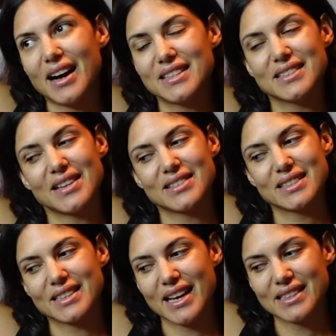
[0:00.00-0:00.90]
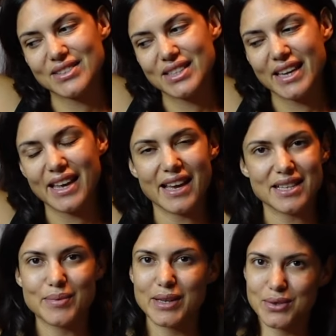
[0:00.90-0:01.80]
Also habe ich gedacht, okay, er
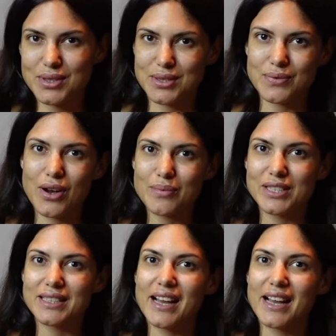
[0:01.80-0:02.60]
ist mein größtes Vorbild,